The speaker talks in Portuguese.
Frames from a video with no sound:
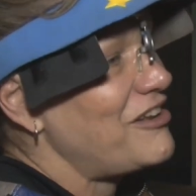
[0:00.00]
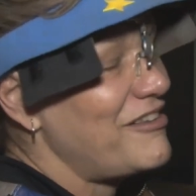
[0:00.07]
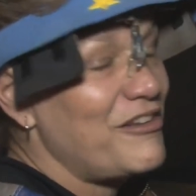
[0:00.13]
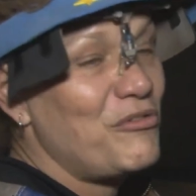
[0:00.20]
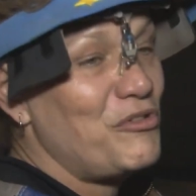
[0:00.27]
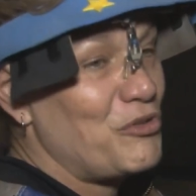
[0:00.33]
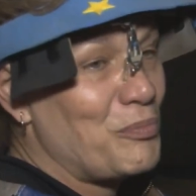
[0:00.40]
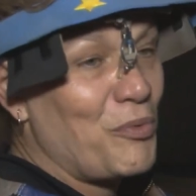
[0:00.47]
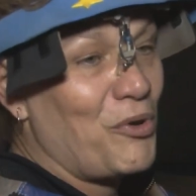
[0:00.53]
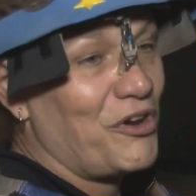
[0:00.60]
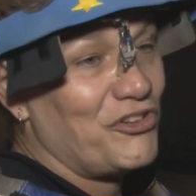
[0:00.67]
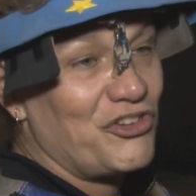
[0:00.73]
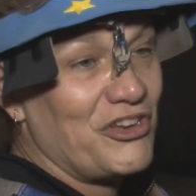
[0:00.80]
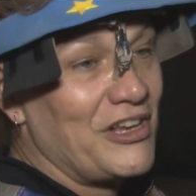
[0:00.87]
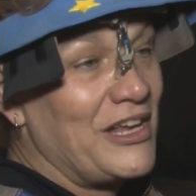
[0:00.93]
de ser um
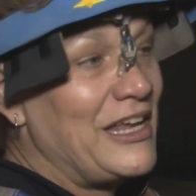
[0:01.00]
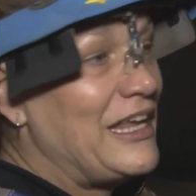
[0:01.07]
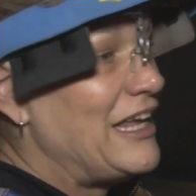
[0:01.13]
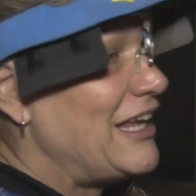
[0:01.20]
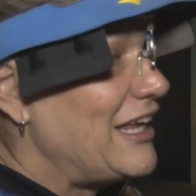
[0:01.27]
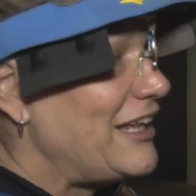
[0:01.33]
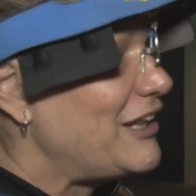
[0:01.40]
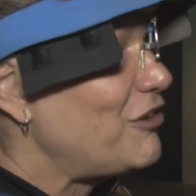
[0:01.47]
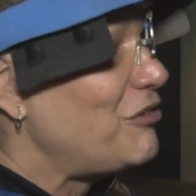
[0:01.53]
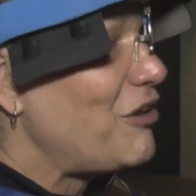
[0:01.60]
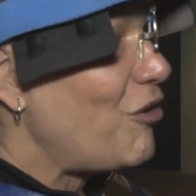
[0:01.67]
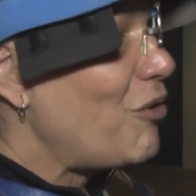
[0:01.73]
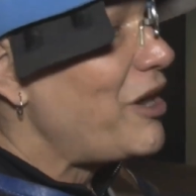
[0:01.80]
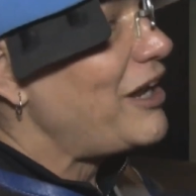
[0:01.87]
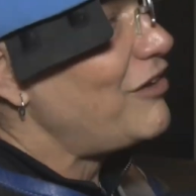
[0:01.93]
esporte. Então,
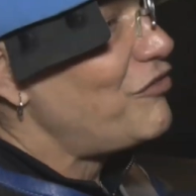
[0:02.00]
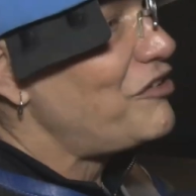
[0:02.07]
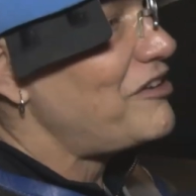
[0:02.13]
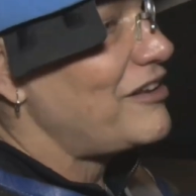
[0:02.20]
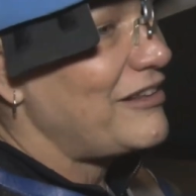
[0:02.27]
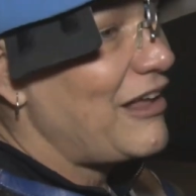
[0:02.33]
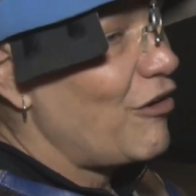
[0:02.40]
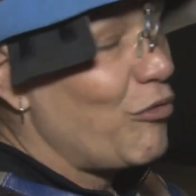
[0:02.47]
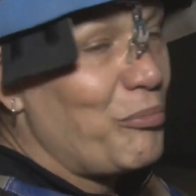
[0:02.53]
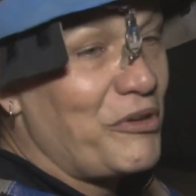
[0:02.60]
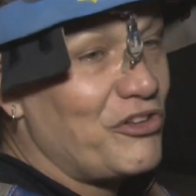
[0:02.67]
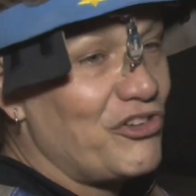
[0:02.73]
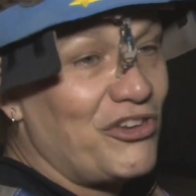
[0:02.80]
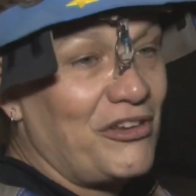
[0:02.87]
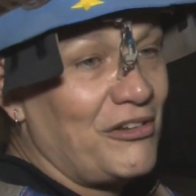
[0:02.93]
na hora que você está
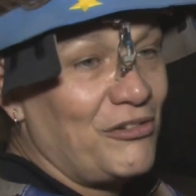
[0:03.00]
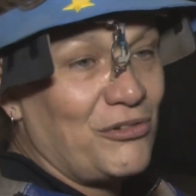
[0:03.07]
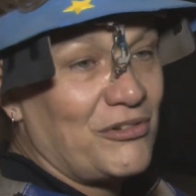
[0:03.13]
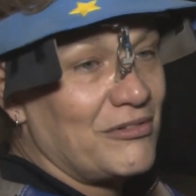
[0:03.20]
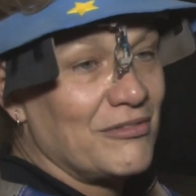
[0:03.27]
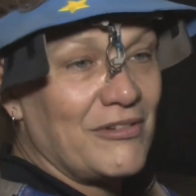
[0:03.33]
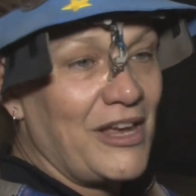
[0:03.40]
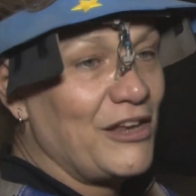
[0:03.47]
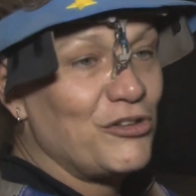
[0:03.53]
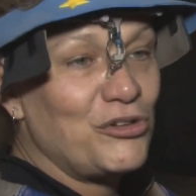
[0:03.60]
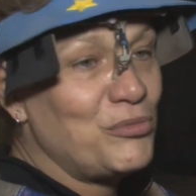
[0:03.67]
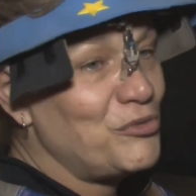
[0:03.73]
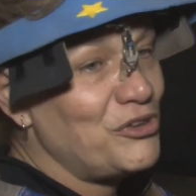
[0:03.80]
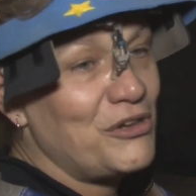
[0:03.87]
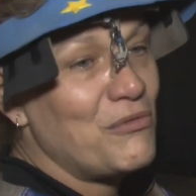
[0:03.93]
competindo, é
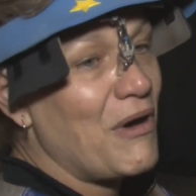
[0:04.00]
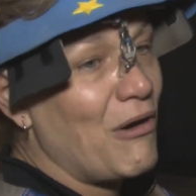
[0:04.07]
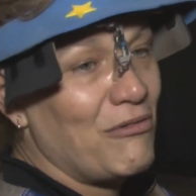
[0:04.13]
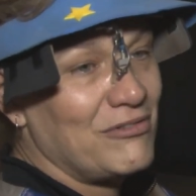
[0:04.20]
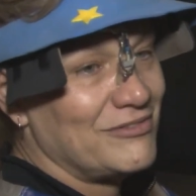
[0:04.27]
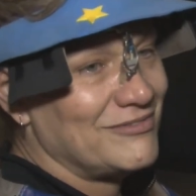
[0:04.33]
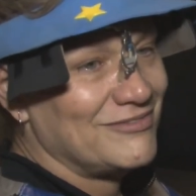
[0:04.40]
todo mundo igual.